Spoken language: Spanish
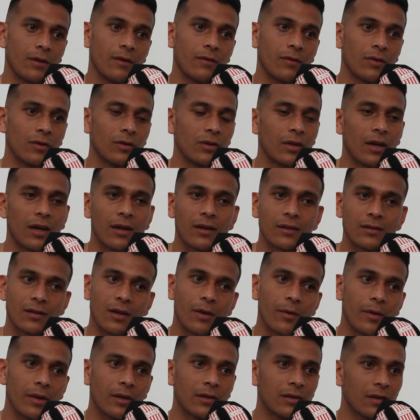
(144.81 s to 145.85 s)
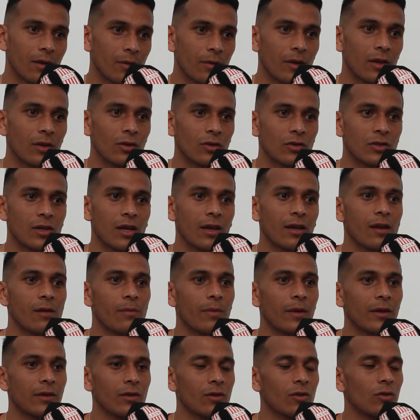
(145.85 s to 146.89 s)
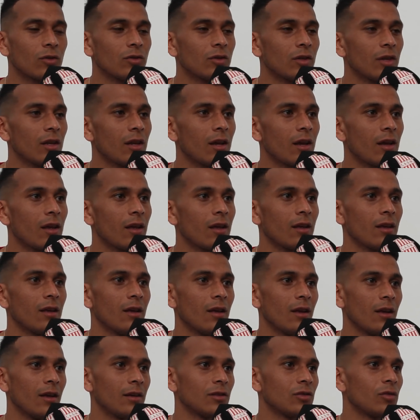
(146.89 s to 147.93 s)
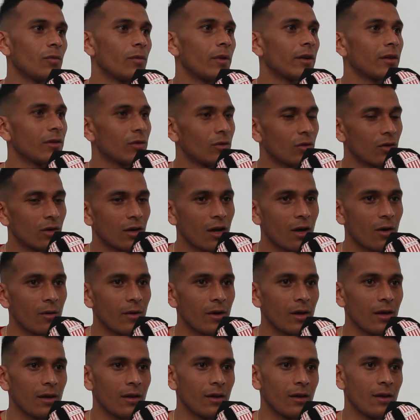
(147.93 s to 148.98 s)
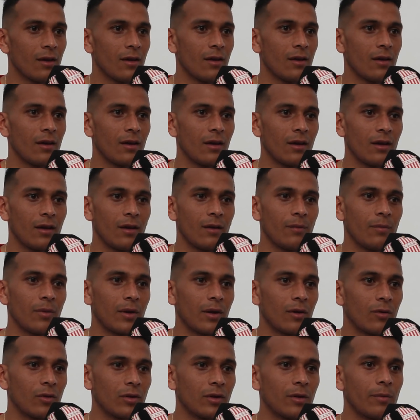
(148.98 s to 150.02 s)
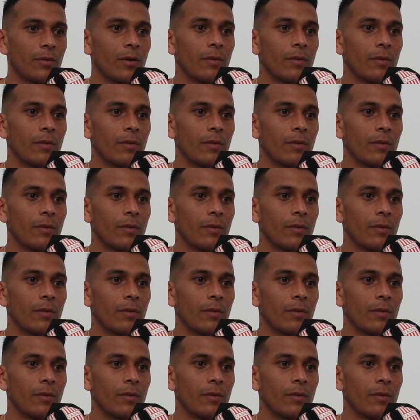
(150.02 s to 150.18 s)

afrontar sabiendo ya que el partido con Tigre es un partido clave para nuestra